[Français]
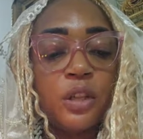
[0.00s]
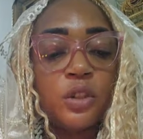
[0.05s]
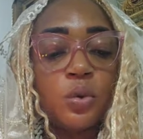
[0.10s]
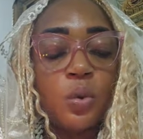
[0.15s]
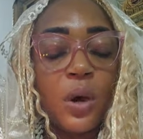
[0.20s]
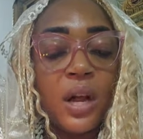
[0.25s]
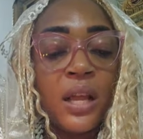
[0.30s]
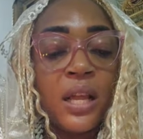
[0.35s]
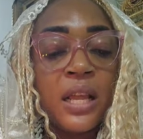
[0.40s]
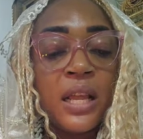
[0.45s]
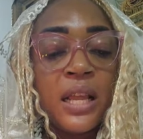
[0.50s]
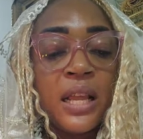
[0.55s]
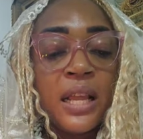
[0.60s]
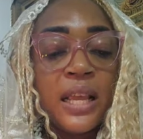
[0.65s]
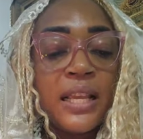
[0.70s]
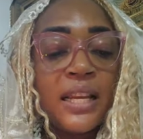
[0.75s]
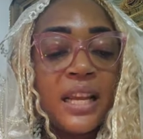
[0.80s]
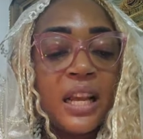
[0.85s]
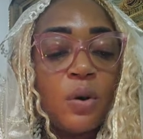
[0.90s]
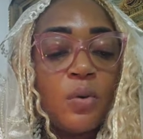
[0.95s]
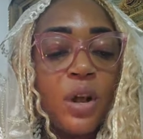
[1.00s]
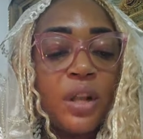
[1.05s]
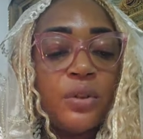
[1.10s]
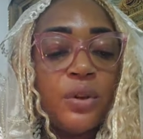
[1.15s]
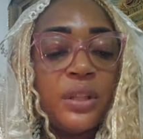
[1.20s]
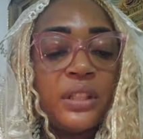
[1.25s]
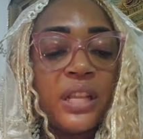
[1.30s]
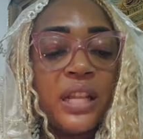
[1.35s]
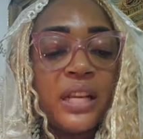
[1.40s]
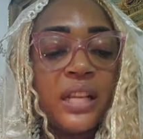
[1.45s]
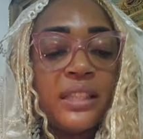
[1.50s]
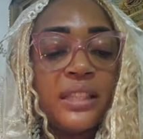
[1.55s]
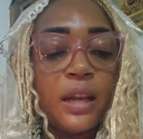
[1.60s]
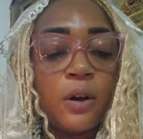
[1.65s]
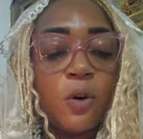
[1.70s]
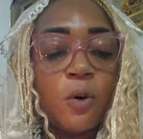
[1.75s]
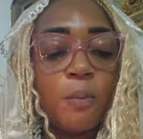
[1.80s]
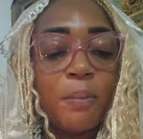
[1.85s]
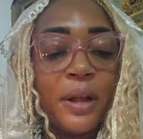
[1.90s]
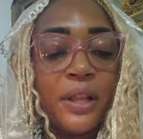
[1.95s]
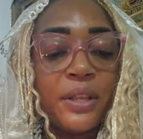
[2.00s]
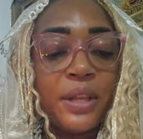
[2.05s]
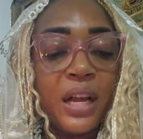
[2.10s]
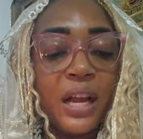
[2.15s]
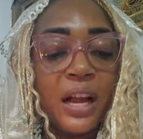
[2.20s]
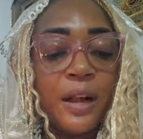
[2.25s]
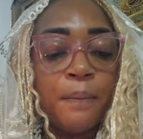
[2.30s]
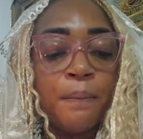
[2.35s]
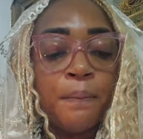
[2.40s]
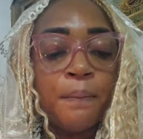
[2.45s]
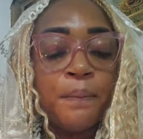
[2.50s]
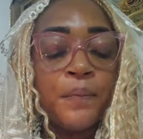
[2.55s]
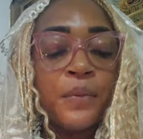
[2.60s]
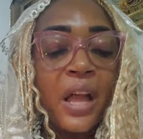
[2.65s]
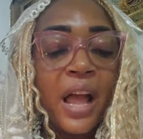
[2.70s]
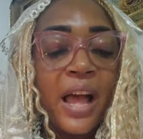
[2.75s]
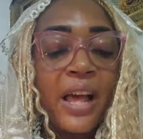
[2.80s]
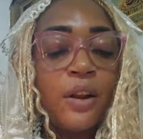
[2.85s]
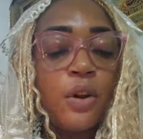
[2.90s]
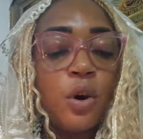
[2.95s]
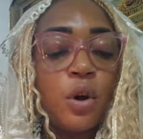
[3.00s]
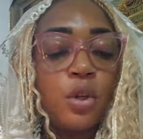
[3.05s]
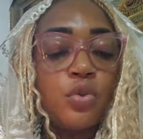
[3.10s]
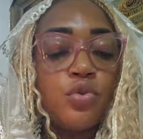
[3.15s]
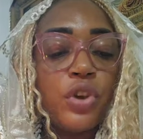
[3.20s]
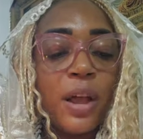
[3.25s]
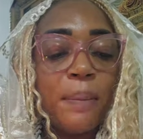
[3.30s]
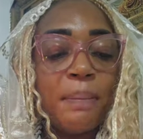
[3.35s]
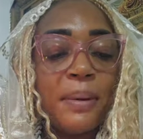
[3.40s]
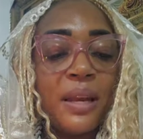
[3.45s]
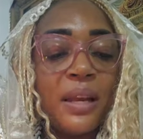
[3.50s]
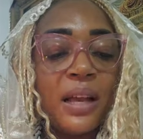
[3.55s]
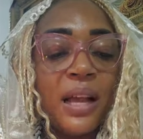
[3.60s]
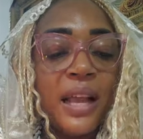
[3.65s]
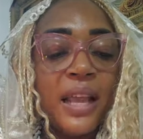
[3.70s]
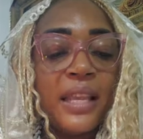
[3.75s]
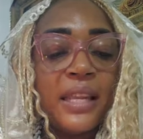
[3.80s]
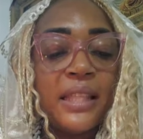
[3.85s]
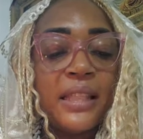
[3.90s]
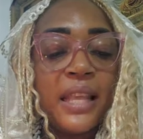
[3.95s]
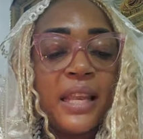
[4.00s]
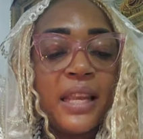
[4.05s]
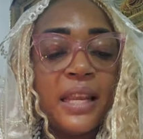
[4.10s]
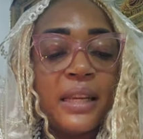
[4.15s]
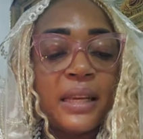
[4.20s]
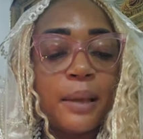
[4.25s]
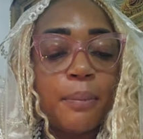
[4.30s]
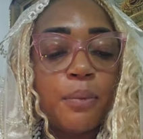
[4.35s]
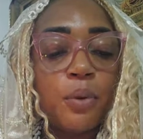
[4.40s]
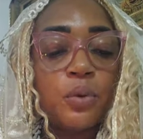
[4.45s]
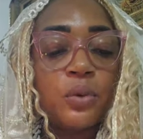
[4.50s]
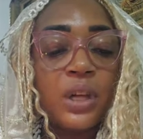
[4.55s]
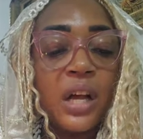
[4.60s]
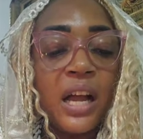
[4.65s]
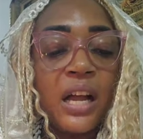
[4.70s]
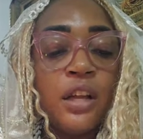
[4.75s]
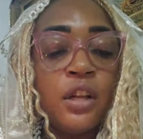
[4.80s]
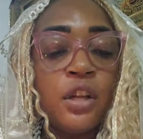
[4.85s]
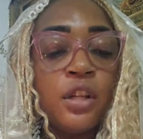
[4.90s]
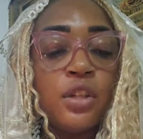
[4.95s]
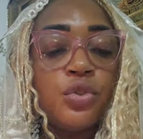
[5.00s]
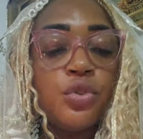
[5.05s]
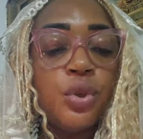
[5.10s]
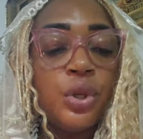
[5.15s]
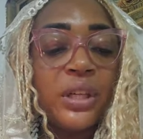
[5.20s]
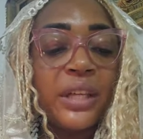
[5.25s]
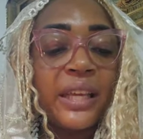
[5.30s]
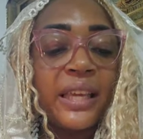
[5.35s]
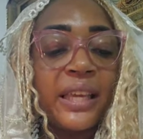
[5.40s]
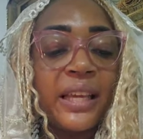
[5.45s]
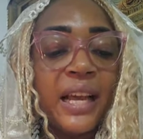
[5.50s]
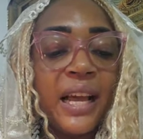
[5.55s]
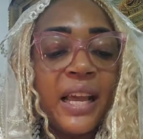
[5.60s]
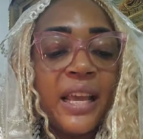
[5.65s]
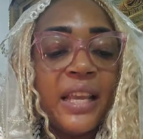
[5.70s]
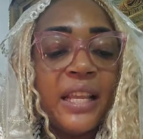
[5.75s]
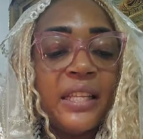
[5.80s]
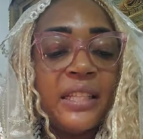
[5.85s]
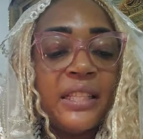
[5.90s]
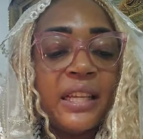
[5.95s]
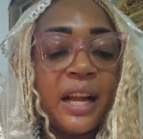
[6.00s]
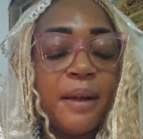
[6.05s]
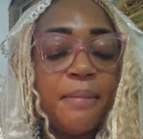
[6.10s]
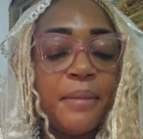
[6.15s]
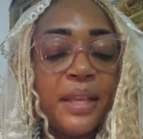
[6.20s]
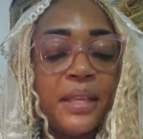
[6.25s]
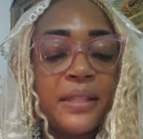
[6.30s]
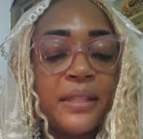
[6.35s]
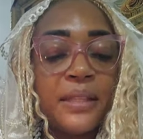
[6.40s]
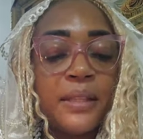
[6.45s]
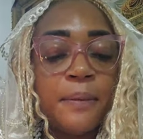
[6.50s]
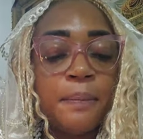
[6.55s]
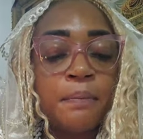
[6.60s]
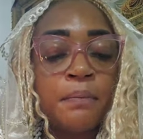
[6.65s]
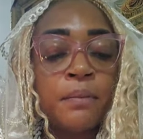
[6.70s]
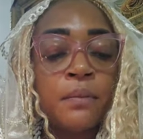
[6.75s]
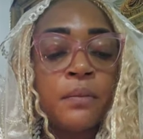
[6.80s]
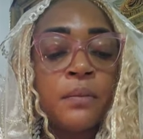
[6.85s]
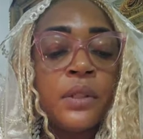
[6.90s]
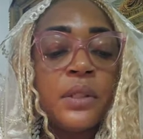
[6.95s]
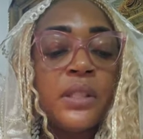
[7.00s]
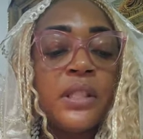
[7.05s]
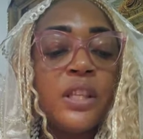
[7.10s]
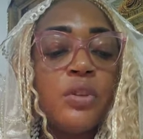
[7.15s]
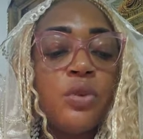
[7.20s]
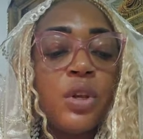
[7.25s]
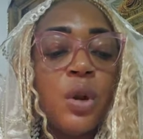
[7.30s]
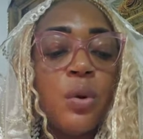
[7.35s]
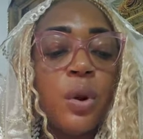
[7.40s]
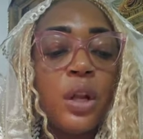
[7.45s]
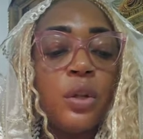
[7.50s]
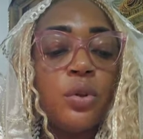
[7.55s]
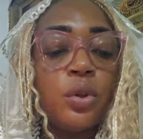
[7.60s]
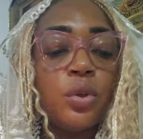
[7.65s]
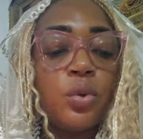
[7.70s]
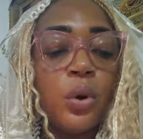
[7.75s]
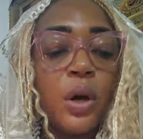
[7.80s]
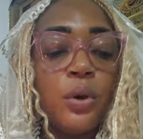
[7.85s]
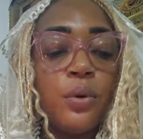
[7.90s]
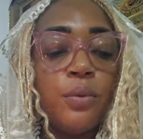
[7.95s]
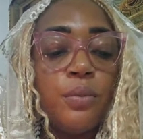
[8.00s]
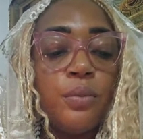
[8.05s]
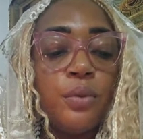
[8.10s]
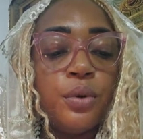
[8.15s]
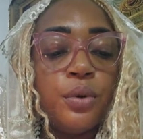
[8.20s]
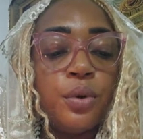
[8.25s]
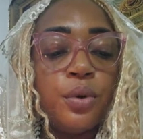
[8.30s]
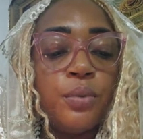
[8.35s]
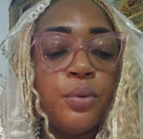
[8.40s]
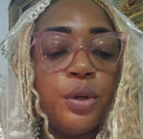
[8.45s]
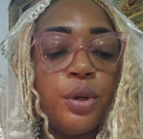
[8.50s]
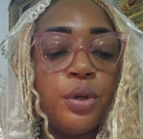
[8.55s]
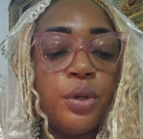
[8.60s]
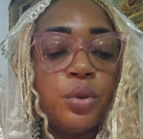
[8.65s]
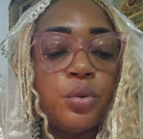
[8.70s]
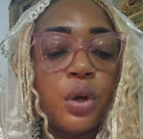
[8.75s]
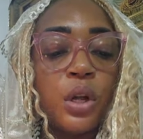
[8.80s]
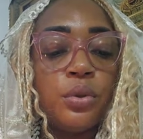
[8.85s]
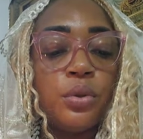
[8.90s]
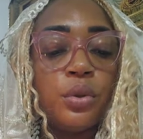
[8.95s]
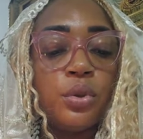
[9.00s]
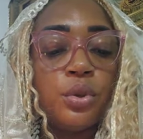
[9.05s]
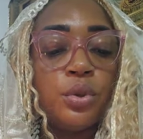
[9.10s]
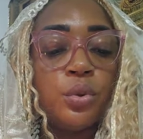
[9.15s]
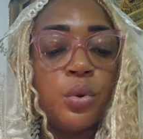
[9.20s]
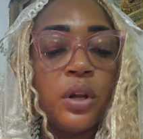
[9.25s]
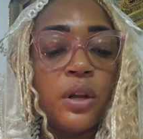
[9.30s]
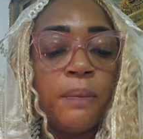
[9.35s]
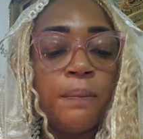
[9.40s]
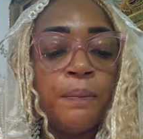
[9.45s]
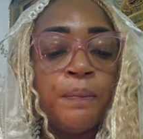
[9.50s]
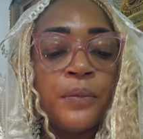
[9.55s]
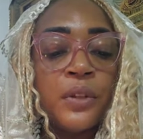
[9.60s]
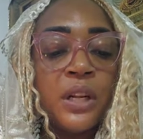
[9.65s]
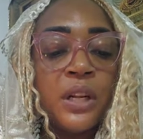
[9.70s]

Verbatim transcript: devant toi, et la gloire de l'Éternel t'accompagnera. Alors tu appelleras et l'Éternel répondra. Tu prieras et il dira merci. Si tu éloignes de toi, au milieu de toi, le joug,